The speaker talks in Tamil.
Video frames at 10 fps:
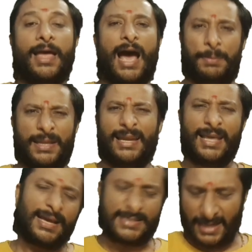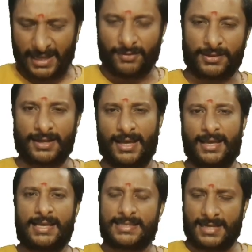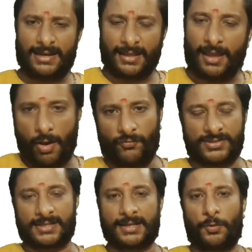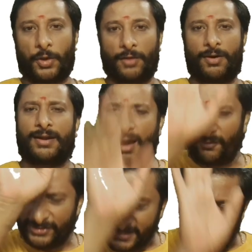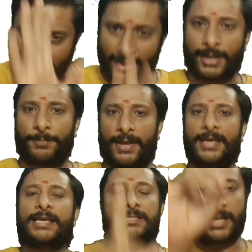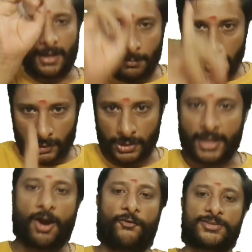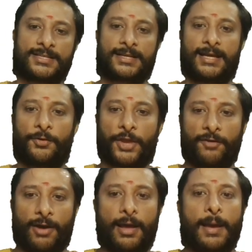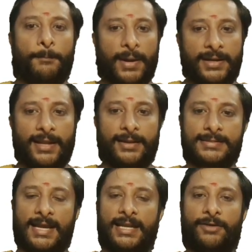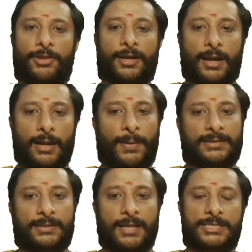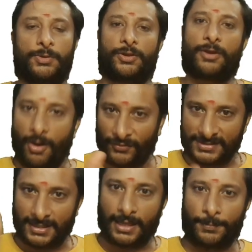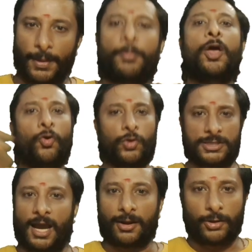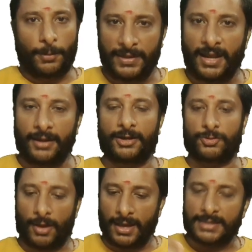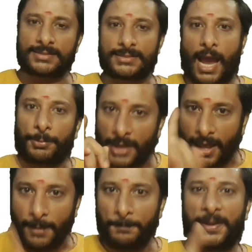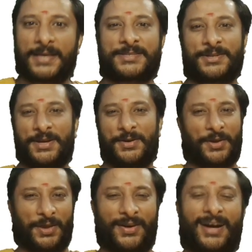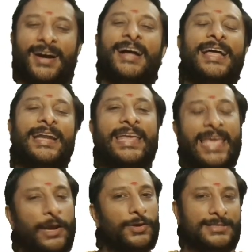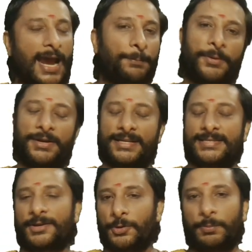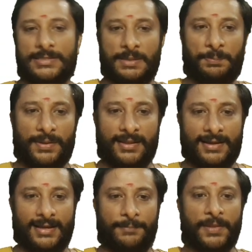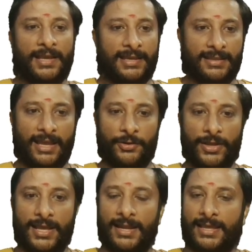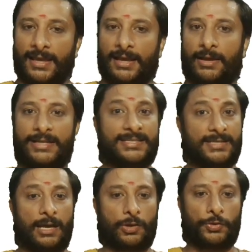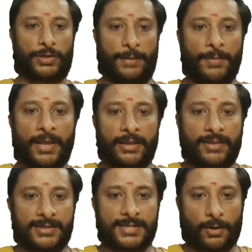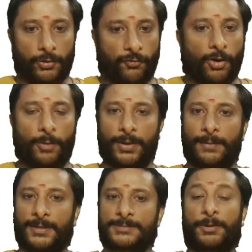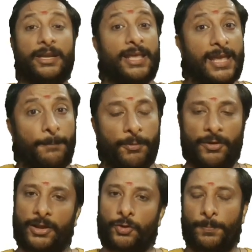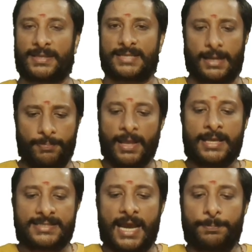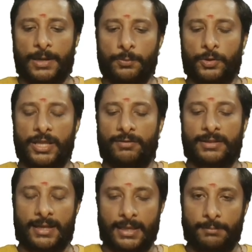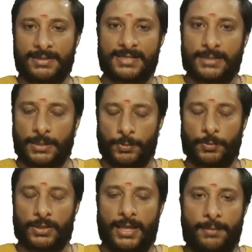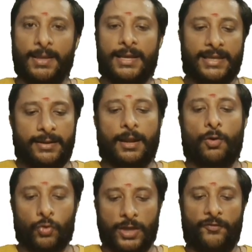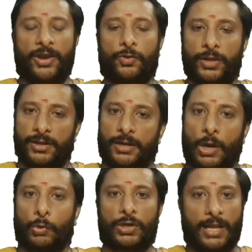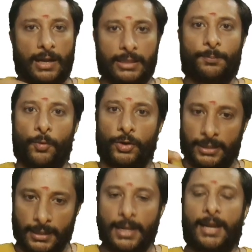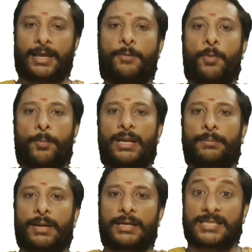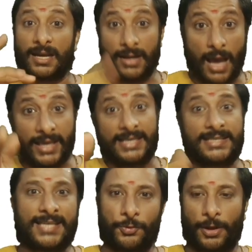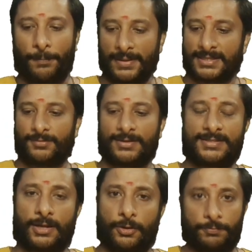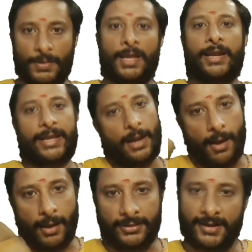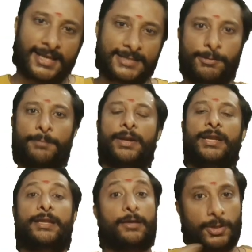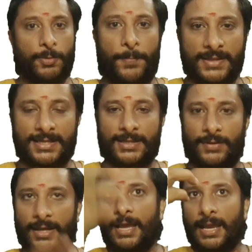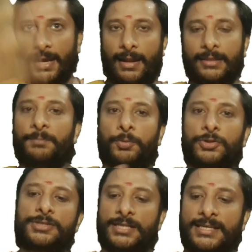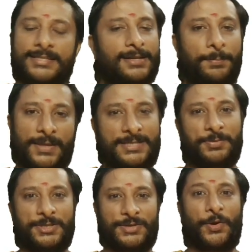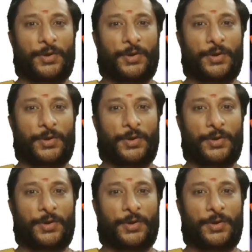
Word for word: அப்படி இல்லையா சென்னைக்கு வந்துருங்க சென்னையில் தான் என் ஆஃபீஸ் இருக்குங்க ஓகேவா நான் ஆஃபீஸ்லேயே தான் இருப்பேன் சென்னையில் மட்டும்தான் என் ஆஃபீஸ் இருக்குங்க ஓகேவா மண்டேலேருந்து சாட்டர்டே வரைக்கும் காலைல பத்துலேருந்து அஞ்சு மணி வரைக்கும் ஆஃபீஸே தான் இருப்பேன் ஒரு சாக்லேட்டோட பிரியாணி எடுத்துருவாங்க சாப்பிட்டுட்டு பேசுகிறோங்க ஓகேவா நீங்கள் என் கூட சேட் பண்ண நினச்சிங்கன்னா ரொம்ப சிம்பிள் தாங்க இதுதான் என்னுடைய லைக் இன்ஸ்டா அக்கௌண்ட்டுங்க இந்த இன்ஸ்டா அக்கௌண்ட் ஃபாலோ பட்டன் ப்ரெஸ் பண்ணி நீங்கள் எப்போ வேணா கூட பேசலாங்க சேட் பண்ணும்போதே வந்து லைக் அந்த மெசேஜ் அனுப்பும் போதே என்னெல்லாம் உங்களுக்கு வேணும் என்ன டவுட் இருக்குது எல்லாத்தையும் போட்டு லைக் மொபைல் நம்பர் அடிச்சிட்டேன் நான் ஈஸியாக உங்கள்கிட்ட பேசுறதுக்கு வசதியாக இருக்கும் நீங்க எல்லாத்தையும் எனக்கு எக்ஸ்பிளைன் பண்ணி நான் திரும்ப பேசுறத விட எல்லாத்தையும் புரிஞ்சுட்டு ஈஸியாக நான் பேசி பிடிச்சிருவோம்